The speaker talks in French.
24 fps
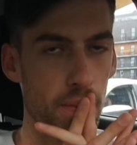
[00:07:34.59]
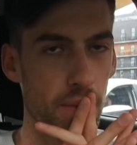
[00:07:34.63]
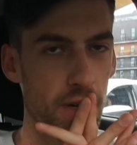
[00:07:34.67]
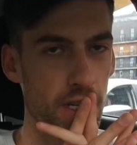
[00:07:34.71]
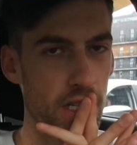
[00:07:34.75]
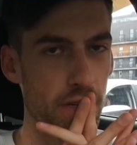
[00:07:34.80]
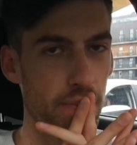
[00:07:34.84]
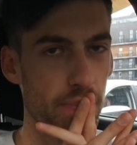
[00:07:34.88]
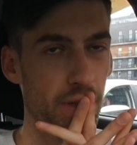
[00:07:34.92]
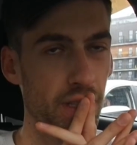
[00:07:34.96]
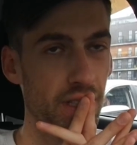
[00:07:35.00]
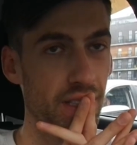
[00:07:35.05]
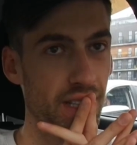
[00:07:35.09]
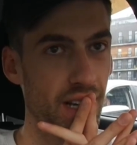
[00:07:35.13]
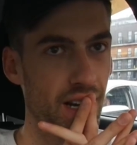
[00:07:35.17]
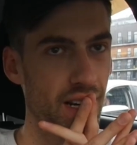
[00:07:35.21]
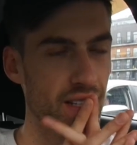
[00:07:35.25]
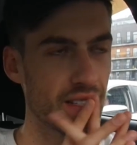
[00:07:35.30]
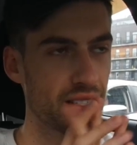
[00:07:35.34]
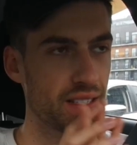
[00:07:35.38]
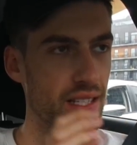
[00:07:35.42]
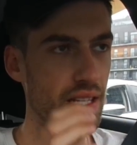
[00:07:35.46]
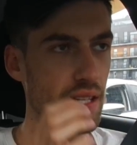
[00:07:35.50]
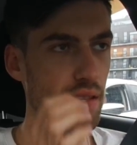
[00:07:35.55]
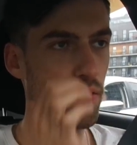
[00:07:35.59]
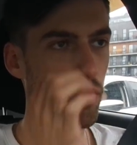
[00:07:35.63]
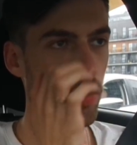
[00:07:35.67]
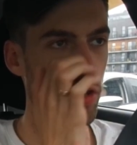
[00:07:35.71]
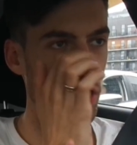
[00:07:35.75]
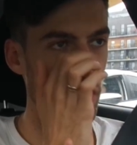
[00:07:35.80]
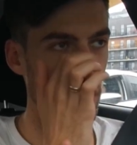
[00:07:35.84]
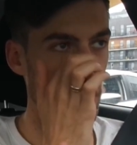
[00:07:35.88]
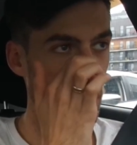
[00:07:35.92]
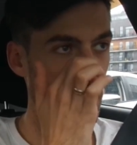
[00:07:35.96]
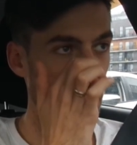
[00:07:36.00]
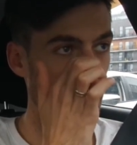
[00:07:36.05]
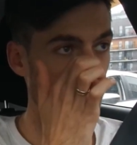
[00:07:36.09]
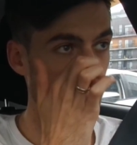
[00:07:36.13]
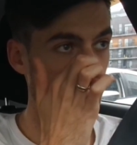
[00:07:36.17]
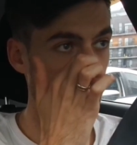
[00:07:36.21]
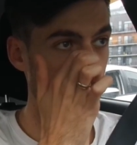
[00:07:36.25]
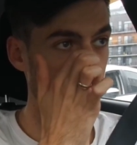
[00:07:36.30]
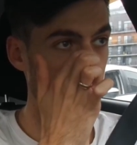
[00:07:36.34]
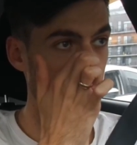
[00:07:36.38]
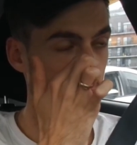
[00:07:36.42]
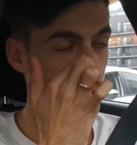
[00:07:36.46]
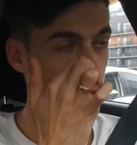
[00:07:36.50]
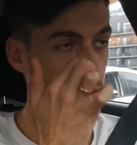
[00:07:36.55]
Enfin, j'ai pas tant dîné vu que j'ai
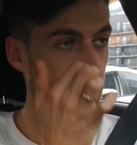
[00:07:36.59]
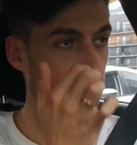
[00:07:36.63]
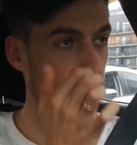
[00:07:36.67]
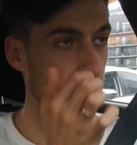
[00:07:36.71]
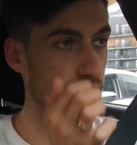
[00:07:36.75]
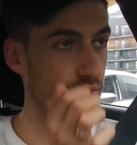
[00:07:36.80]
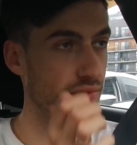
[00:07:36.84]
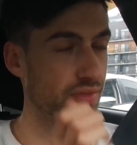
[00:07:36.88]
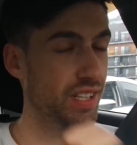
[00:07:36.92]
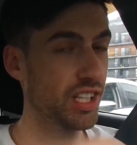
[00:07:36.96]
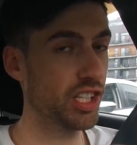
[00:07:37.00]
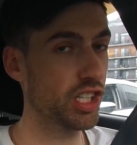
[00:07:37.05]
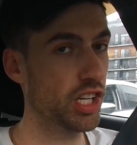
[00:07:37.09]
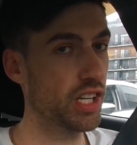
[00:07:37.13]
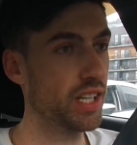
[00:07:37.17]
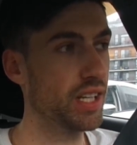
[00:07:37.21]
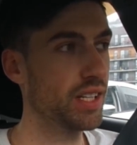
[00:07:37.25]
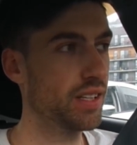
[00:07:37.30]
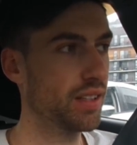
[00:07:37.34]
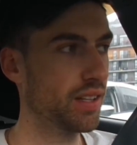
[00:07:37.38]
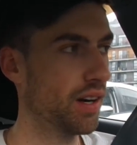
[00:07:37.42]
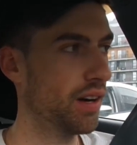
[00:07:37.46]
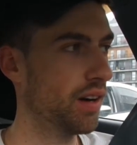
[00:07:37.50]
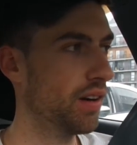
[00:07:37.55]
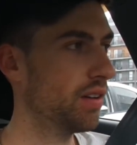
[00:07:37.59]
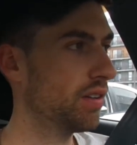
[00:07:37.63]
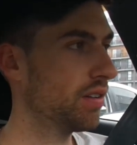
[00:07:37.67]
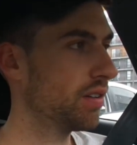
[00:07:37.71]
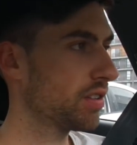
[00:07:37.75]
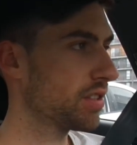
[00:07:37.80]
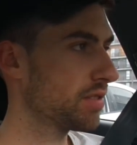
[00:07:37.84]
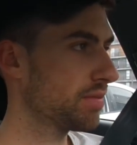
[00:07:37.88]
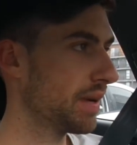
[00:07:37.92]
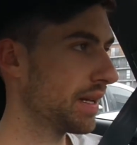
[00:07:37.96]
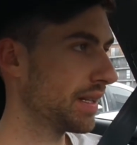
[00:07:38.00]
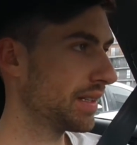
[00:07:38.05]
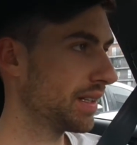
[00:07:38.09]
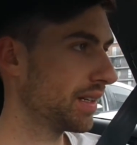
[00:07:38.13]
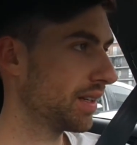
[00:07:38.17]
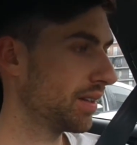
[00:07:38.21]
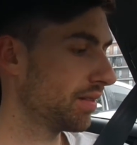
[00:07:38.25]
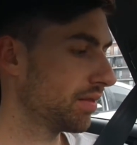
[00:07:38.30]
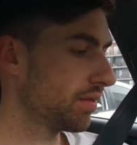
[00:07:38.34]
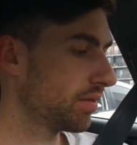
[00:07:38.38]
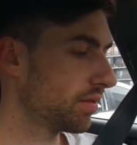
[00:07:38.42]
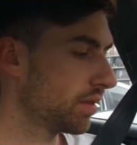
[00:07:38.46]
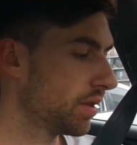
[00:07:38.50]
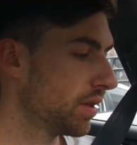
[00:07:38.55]
comme déjeuné tard ce matin.
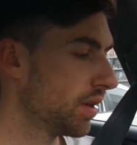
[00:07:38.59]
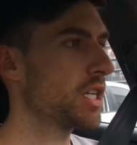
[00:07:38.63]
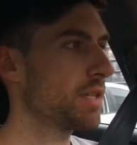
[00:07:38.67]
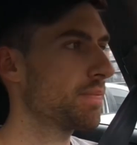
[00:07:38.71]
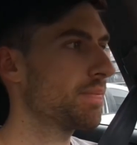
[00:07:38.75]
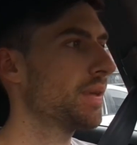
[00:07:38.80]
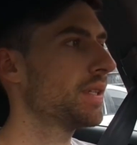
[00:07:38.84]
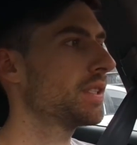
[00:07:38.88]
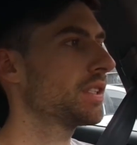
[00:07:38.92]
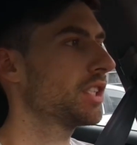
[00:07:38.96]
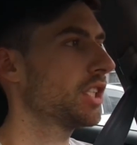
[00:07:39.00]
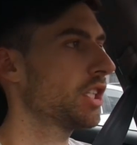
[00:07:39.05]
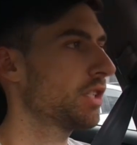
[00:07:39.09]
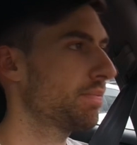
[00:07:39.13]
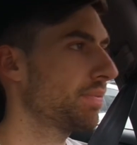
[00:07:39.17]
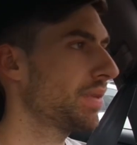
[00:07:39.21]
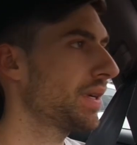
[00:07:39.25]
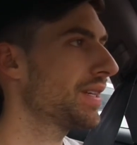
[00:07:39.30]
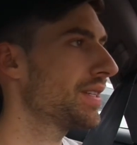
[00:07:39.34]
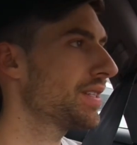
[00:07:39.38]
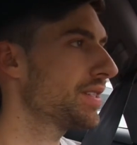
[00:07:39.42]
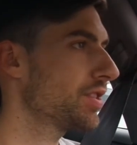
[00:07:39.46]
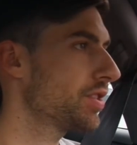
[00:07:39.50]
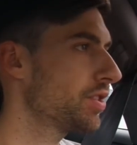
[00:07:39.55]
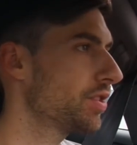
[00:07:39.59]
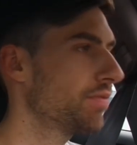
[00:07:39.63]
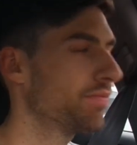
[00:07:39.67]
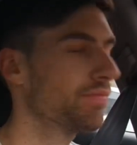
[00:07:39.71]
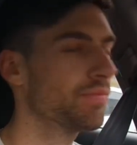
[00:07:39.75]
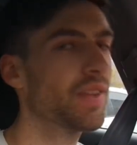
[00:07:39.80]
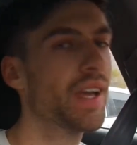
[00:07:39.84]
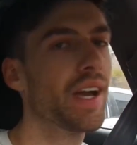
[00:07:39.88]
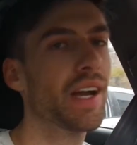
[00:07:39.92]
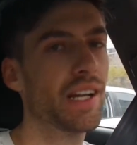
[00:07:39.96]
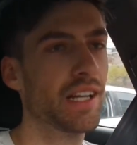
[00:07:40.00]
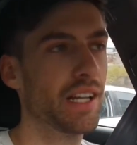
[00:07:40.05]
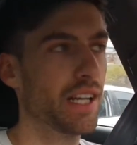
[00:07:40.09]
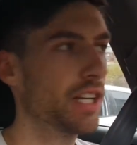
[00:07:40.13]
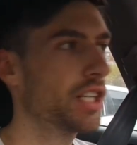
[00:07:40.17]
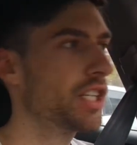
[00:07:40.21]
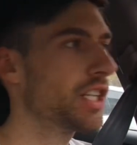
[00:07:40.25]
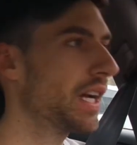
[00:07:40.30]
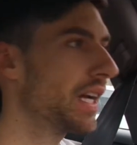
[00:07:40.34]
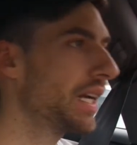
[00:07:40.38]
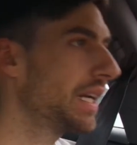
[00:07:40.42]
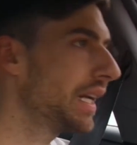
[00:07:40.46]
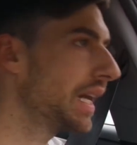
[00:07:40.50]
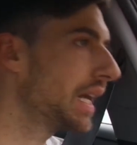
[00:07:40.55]
Je pense que je prends ça avec le
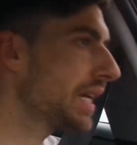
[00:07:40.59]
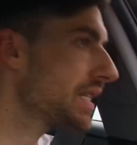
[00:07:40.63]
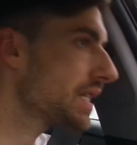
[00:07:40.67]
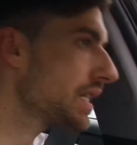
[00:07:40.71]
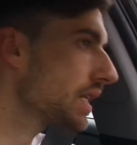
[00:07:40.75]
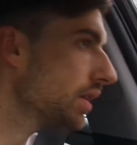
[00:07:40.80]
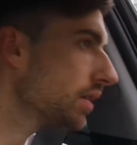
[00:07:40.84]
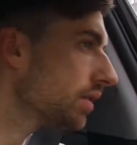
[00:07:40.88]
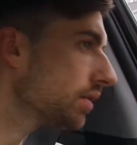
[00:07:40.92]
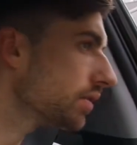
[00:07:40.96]
chai glacé.